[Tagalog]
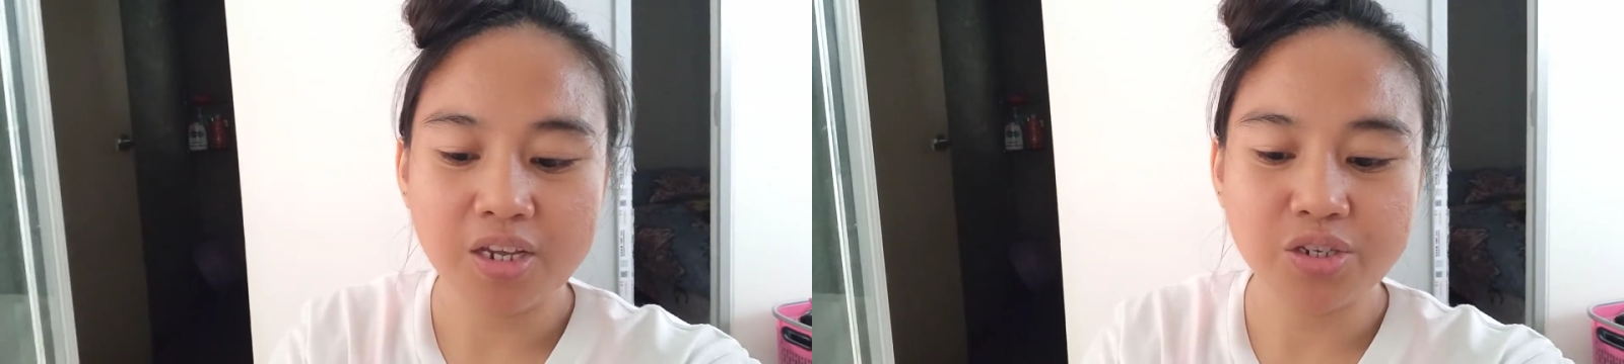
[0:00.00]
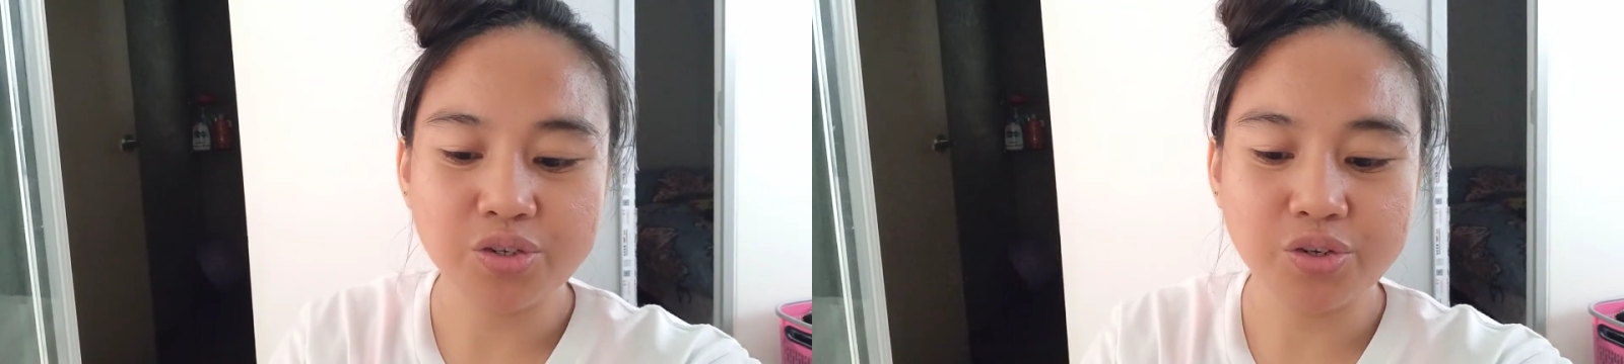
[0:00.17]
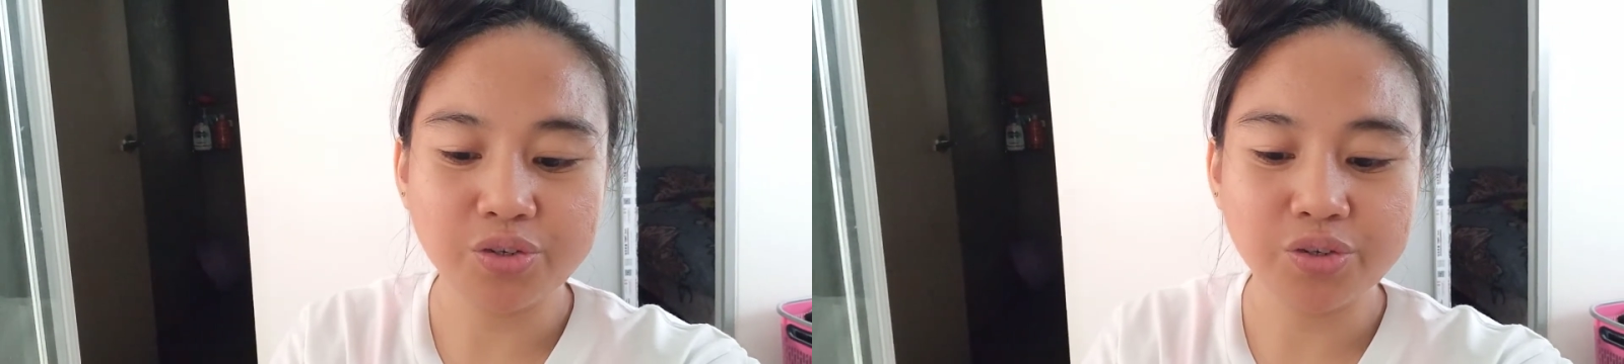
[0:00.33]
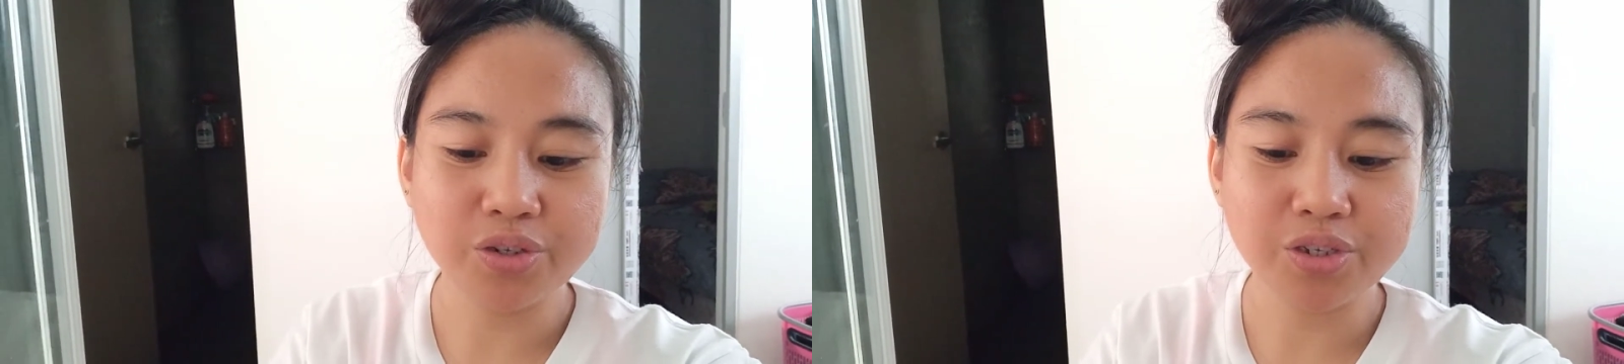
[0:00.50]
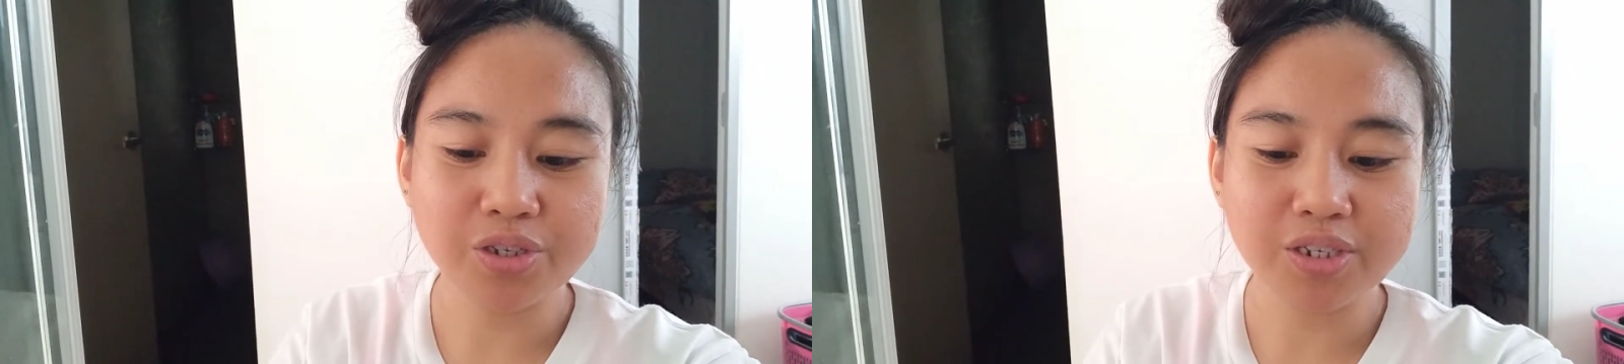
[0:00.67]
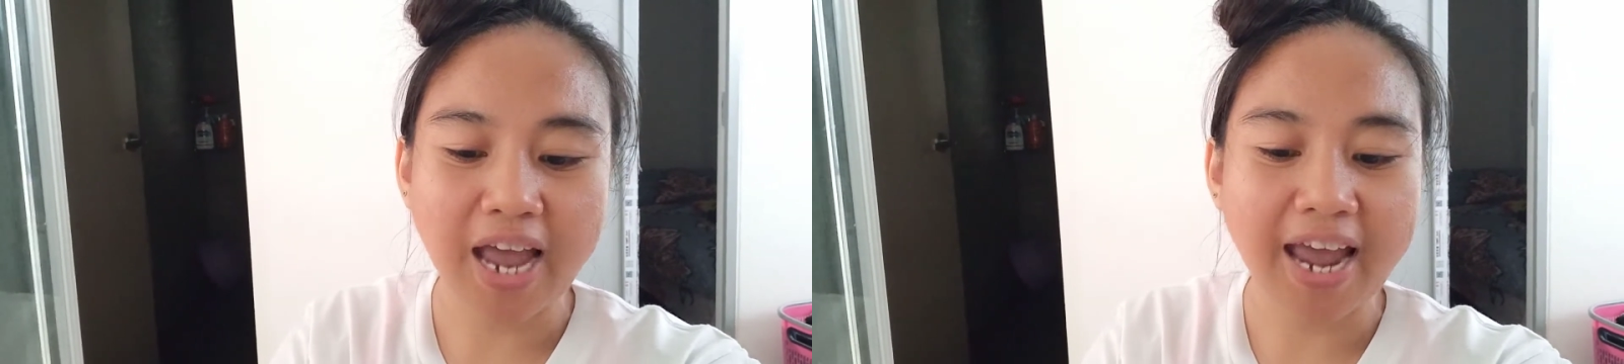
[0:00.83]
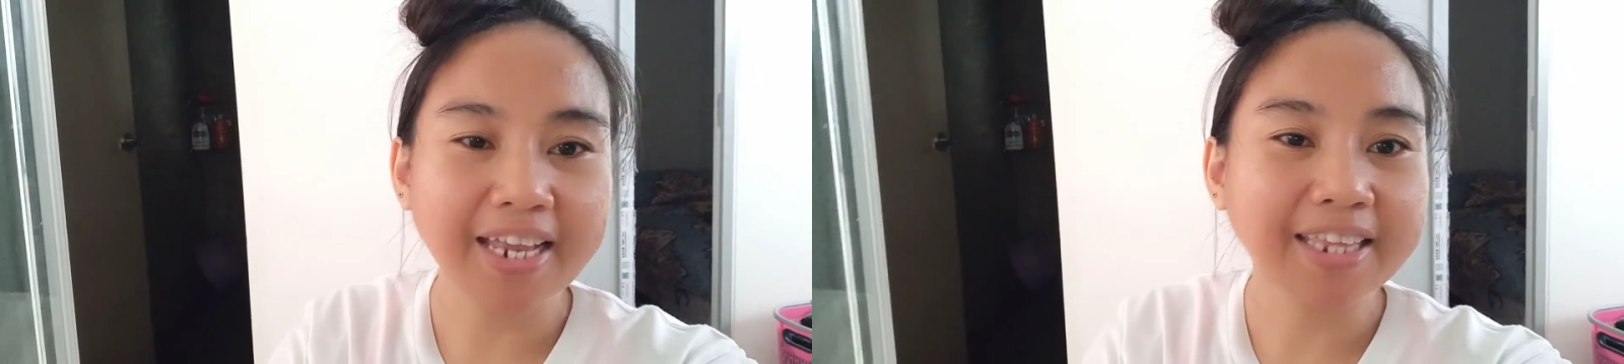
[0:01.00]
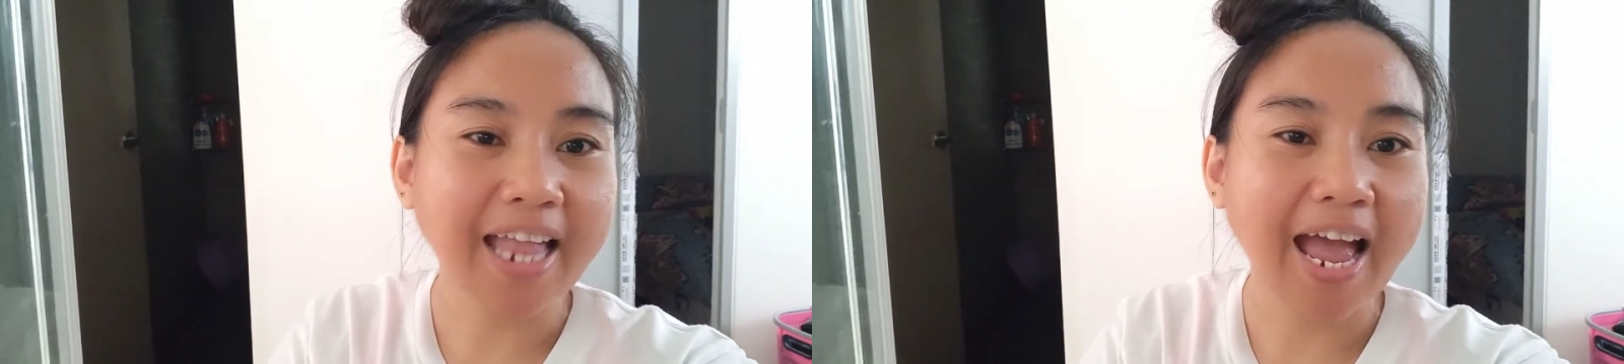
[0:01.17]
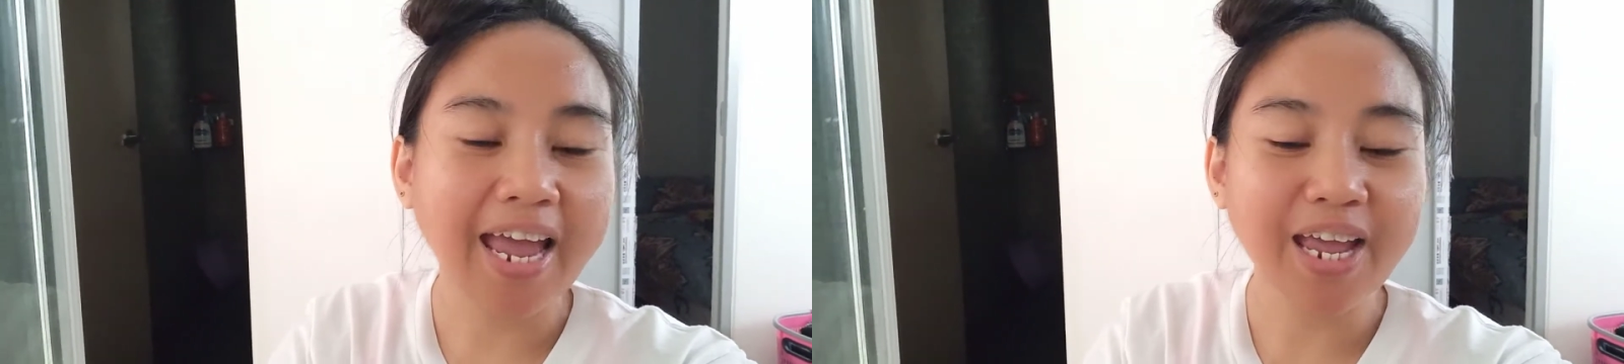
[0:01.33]
So, guys, kain
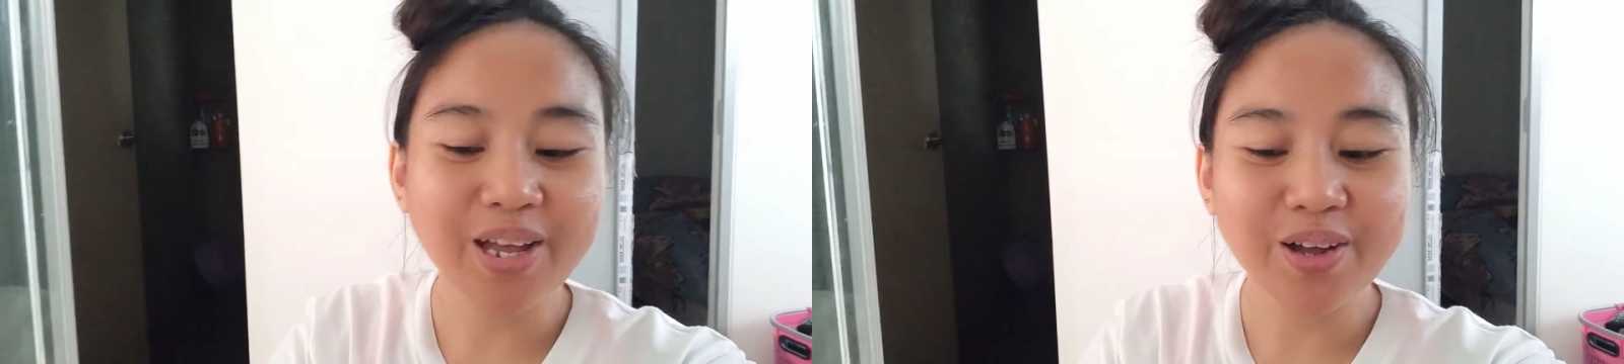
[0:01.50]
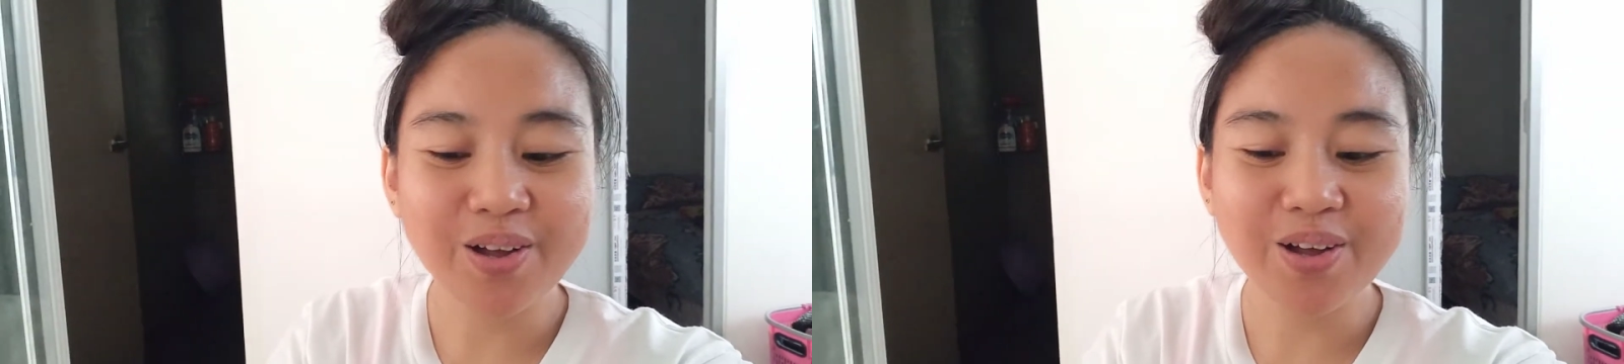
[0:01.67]
tayo!